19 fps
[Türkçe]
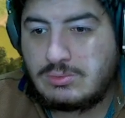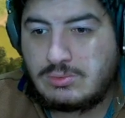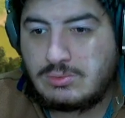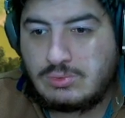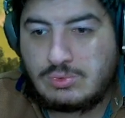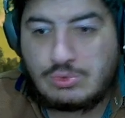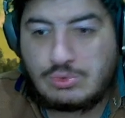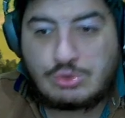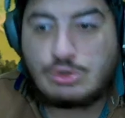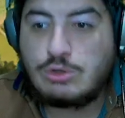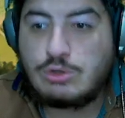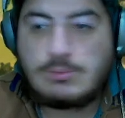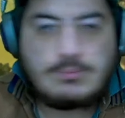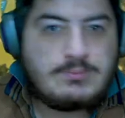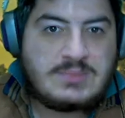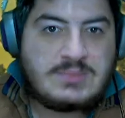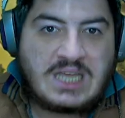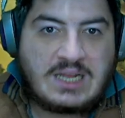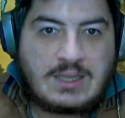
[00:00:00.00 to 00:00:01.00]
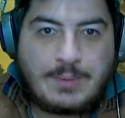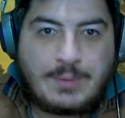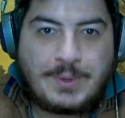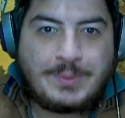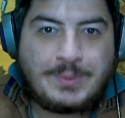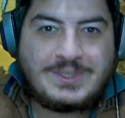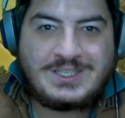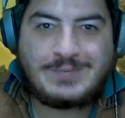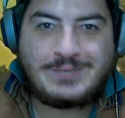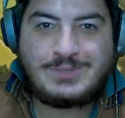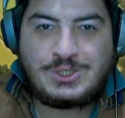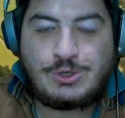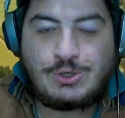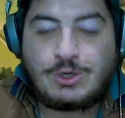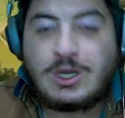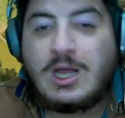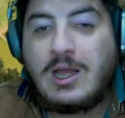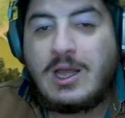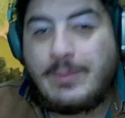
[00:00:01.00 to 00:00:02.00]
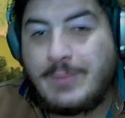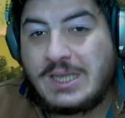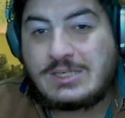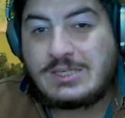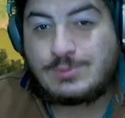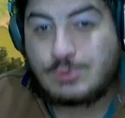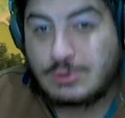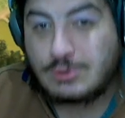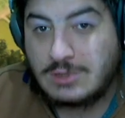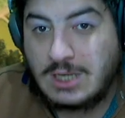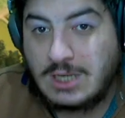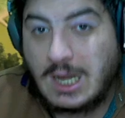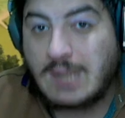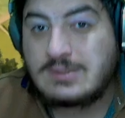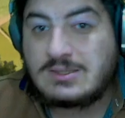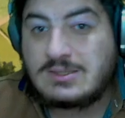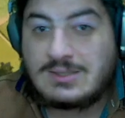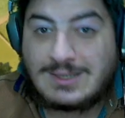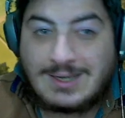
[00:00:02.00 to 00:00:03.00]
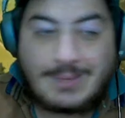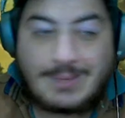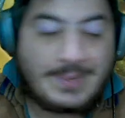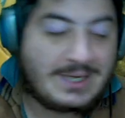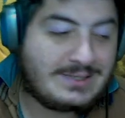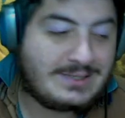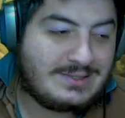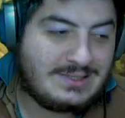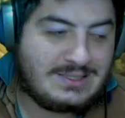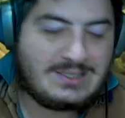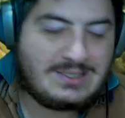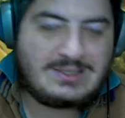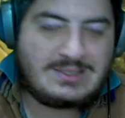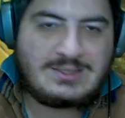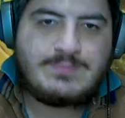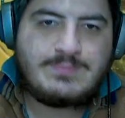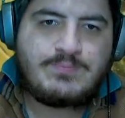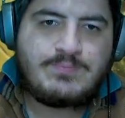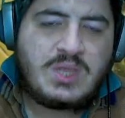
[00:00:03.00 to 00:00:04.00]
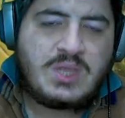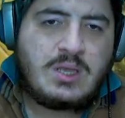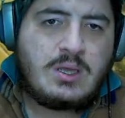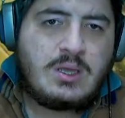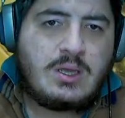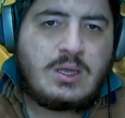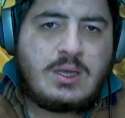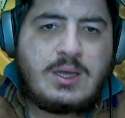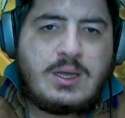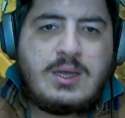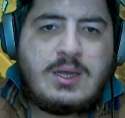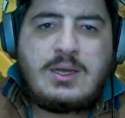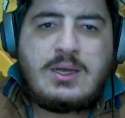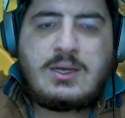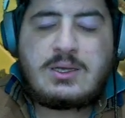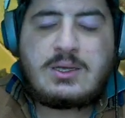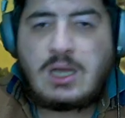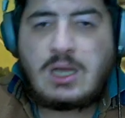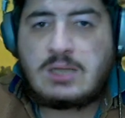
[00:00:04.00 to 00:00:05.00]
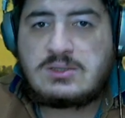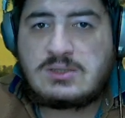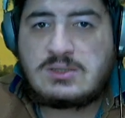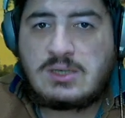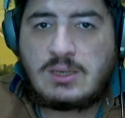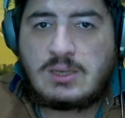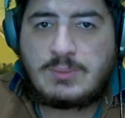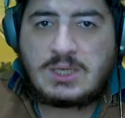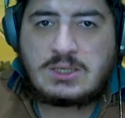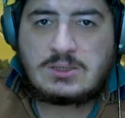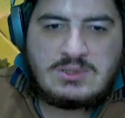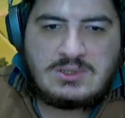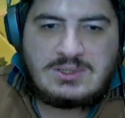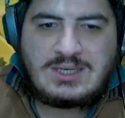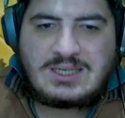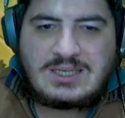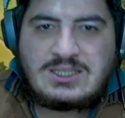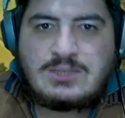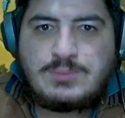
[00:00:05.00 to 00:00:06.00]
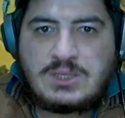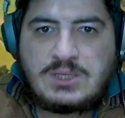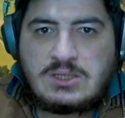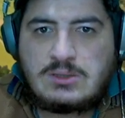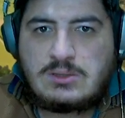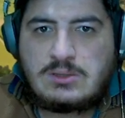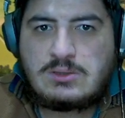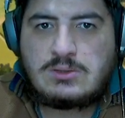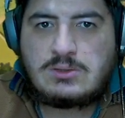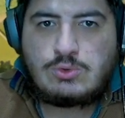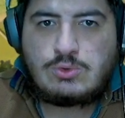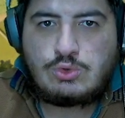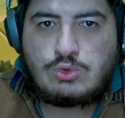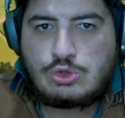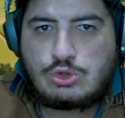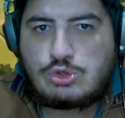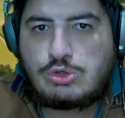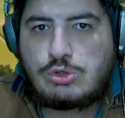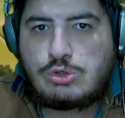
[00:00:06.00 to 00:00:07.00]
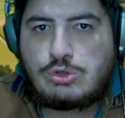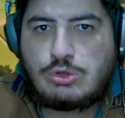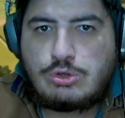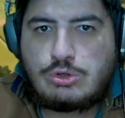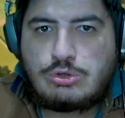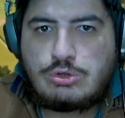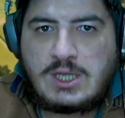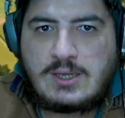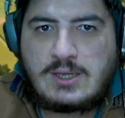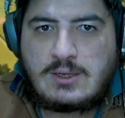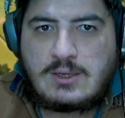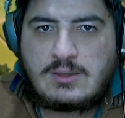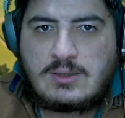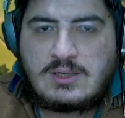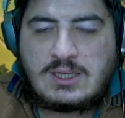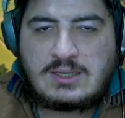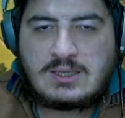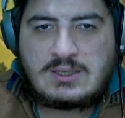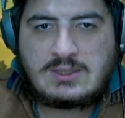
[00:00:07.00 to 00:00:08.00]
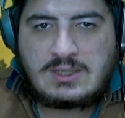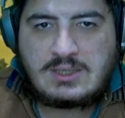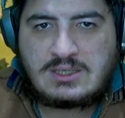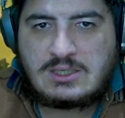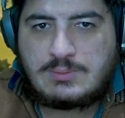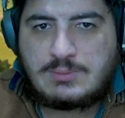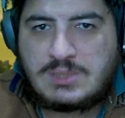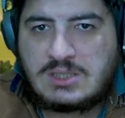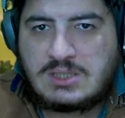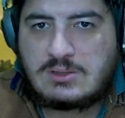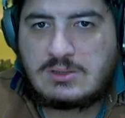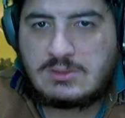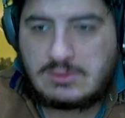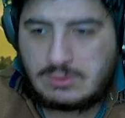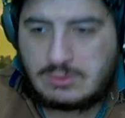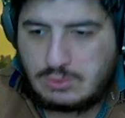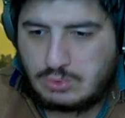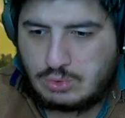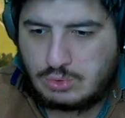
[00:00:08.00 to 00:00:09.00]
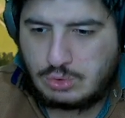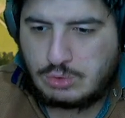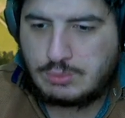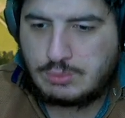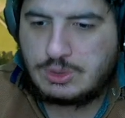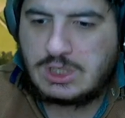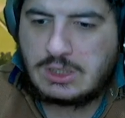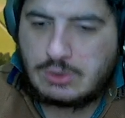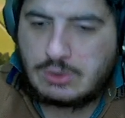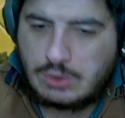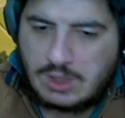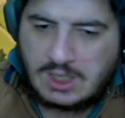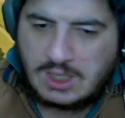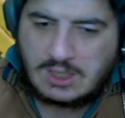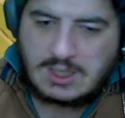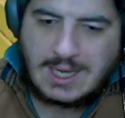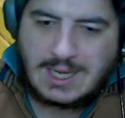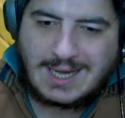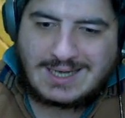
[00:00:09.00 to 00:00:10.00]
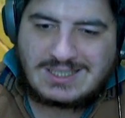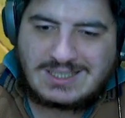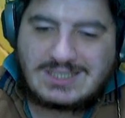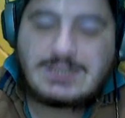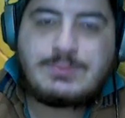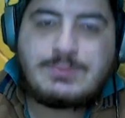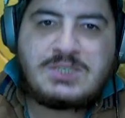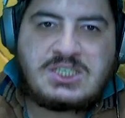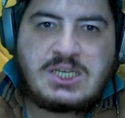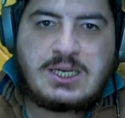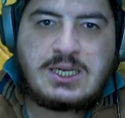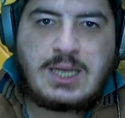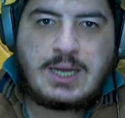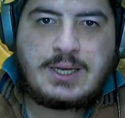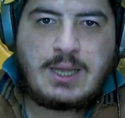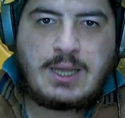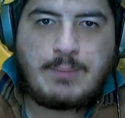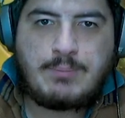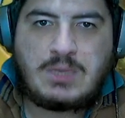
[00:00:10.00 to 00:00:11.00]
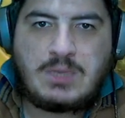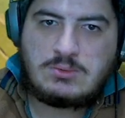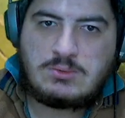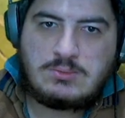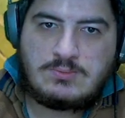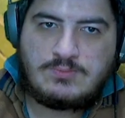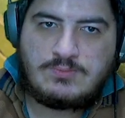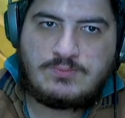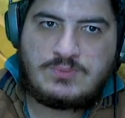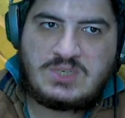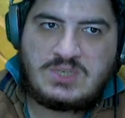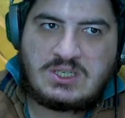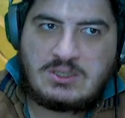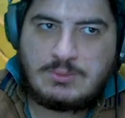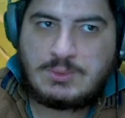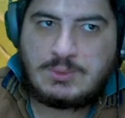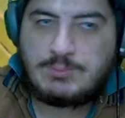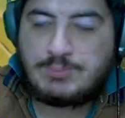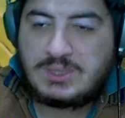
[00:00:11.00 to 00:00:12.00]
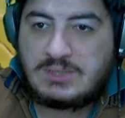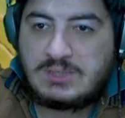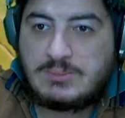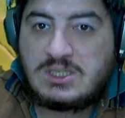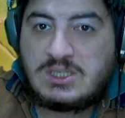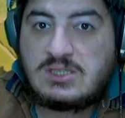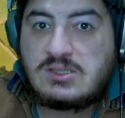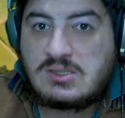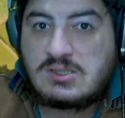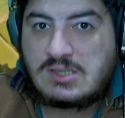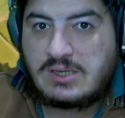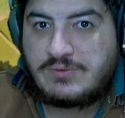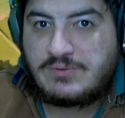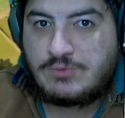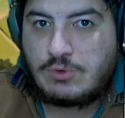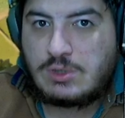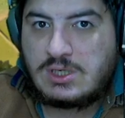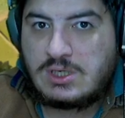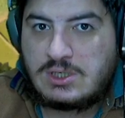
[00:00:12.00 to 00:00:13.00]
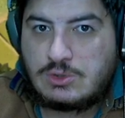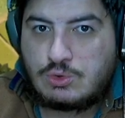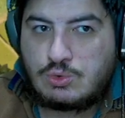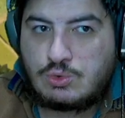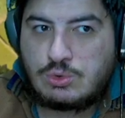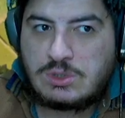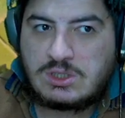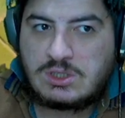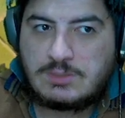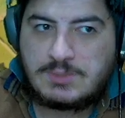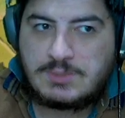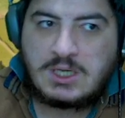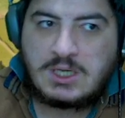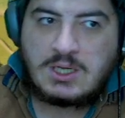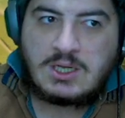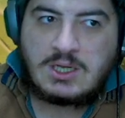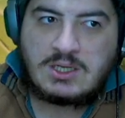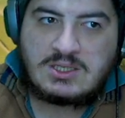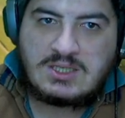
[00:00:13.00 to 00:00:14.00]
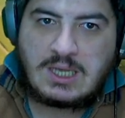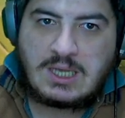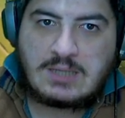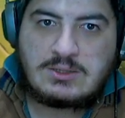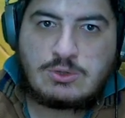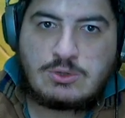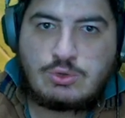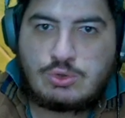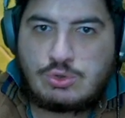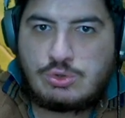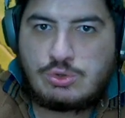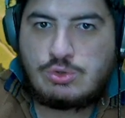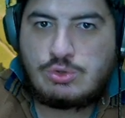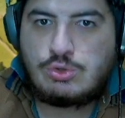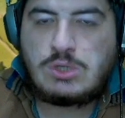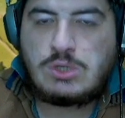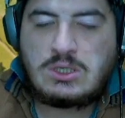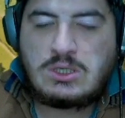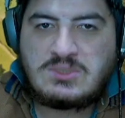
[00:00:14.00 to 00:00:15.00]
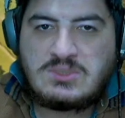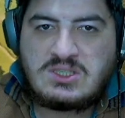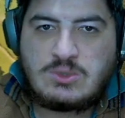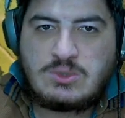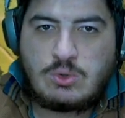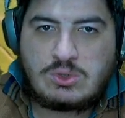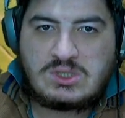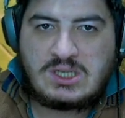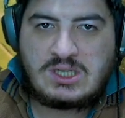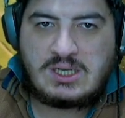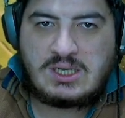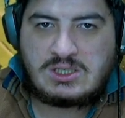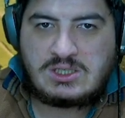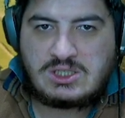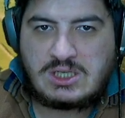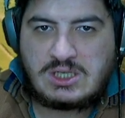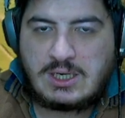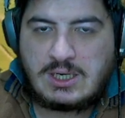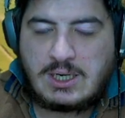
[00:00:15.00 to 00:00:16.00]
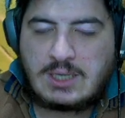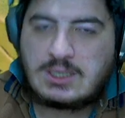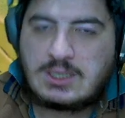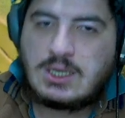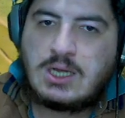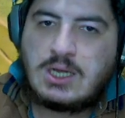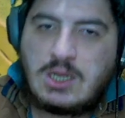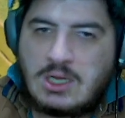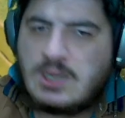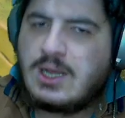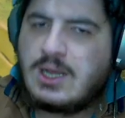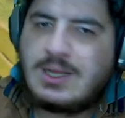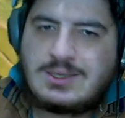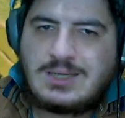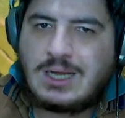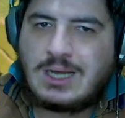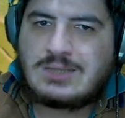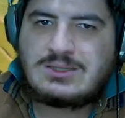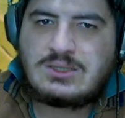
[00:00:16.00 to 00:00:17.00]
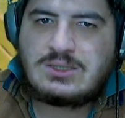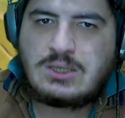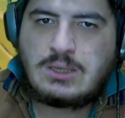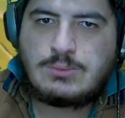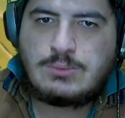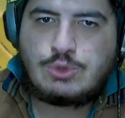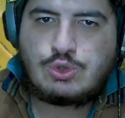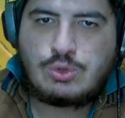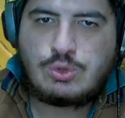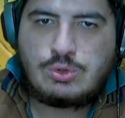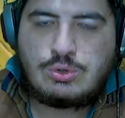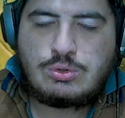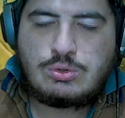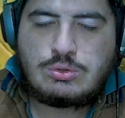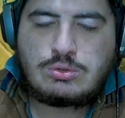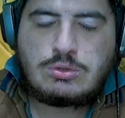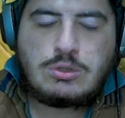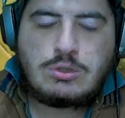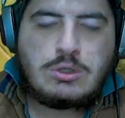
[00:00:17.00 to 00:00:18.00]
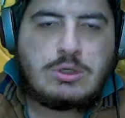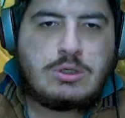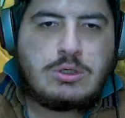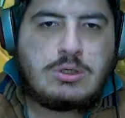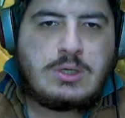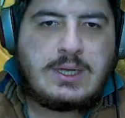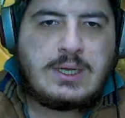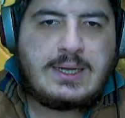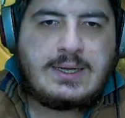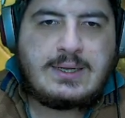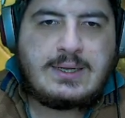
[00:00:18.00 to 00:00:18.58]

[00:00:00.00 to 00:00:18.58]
üzgünüm. Yani yapabileceğim bir şey yok. Mecbur counterlamak diyeceğiz. E, counterlamak rakibin güçlü yönüne ya da rakibin durumuna göre karşı bir şeyler yapmak. Rakibin biriminin zayıf yönlerini kullanıp kendi güçlü yönlerimizi ortaya çıkararak counterlamış oluyoruz. Ee,